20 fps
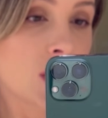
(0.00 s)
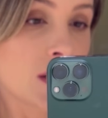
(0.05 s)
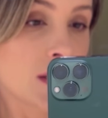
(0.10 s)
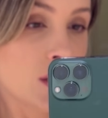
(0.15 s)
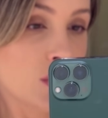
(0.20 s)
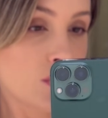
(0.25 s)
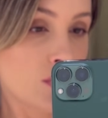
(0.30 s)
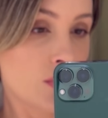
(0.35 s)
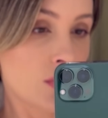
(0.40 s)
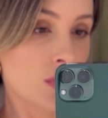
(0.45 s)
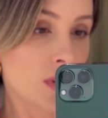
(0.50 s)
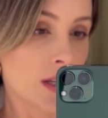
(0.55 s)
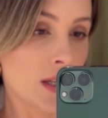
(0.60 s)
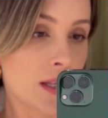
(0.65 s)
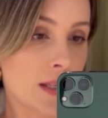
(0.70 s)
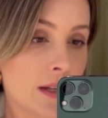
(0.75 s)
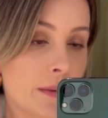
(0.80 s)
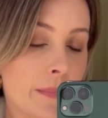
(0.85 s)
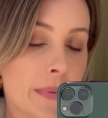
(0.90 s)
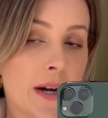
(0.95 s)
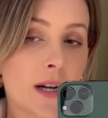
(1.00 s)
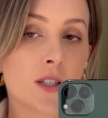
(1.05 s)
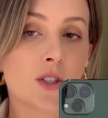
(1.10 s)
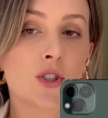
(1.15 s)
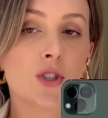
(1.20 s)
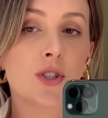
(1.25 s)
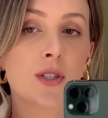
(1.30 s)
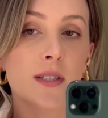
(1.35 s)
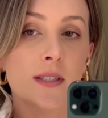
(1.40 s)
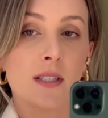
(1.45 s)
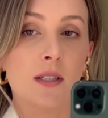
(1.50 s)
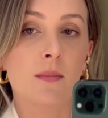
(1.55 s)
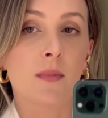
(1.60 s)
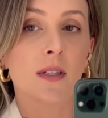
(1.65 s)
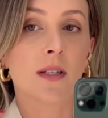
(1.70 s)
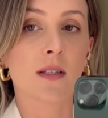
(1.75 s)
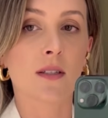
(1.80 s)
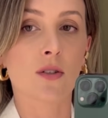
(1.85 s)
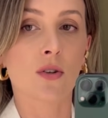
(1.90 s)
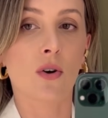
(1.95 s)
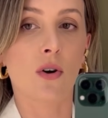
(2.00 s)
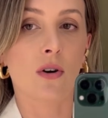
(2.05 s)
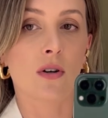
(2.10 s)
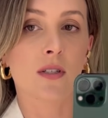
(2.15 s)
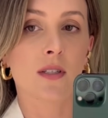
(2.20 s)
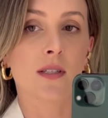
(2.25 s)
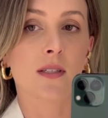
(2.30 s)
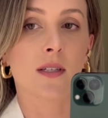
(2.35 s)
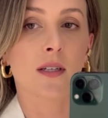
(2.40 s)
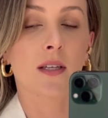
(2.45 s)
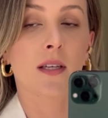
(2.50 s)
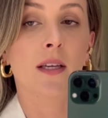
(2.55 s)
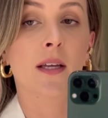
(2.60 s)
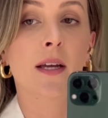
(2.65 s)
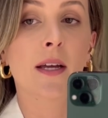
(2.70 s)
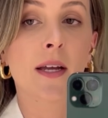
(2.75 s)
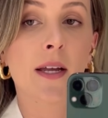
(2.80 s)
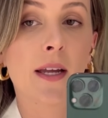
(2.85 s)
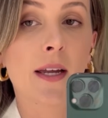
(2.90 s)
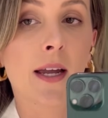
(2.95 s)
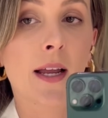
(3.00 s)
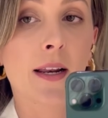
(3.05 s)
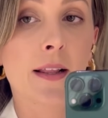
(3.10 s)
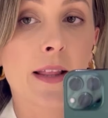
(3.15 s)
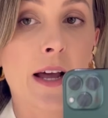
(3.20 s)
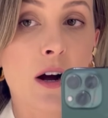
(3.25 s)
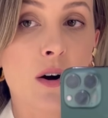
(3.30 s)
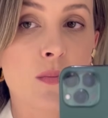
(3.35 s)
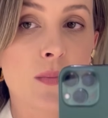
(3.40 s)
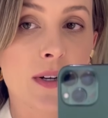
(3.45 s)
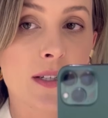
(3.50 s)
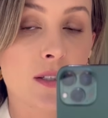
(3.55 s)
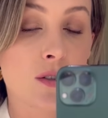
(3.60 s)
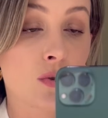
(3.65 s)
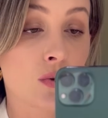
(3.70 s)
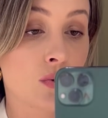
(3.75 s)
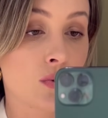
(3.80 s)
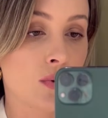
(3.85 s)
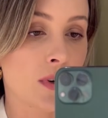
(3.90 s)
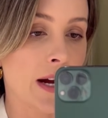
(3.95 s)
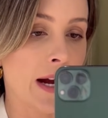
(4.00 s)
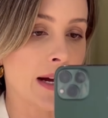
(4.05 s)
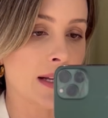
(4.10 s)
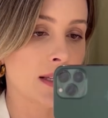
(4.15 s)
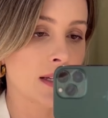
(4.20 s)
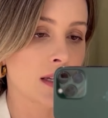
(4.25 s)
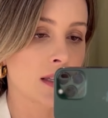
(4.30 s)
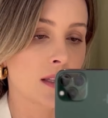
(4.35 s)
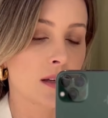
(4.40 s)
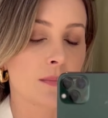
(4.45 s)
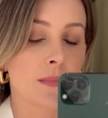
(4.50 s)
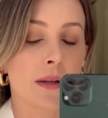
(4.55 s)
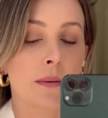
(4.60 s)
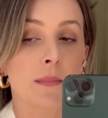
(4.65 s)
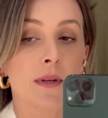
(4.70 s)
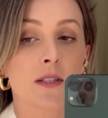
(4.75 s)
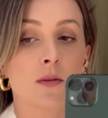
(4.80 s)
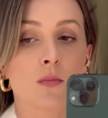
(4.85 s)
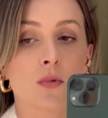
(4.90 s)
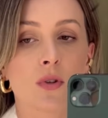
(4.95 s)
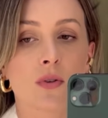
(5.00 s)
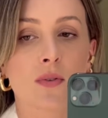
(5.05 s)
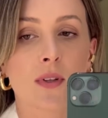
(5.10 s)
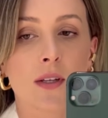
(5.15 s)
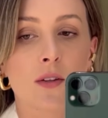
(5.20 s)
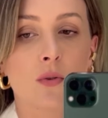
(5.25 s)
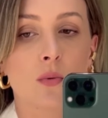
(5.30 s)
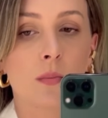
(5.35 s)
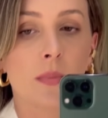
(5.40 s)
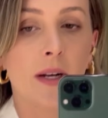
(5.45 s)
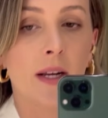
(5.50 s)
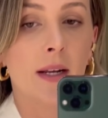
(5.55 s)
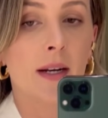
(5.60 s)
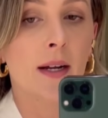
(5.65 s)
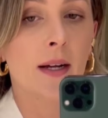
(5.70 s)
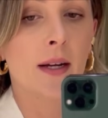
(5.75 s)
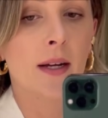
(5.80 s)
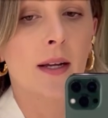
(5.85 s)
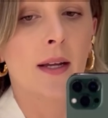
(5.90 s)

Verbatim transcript: ele tem um forro aqui na parte de cima, nas costas aqui, que ele dá uma estruturada aqui também, mesmo não tendo ombreira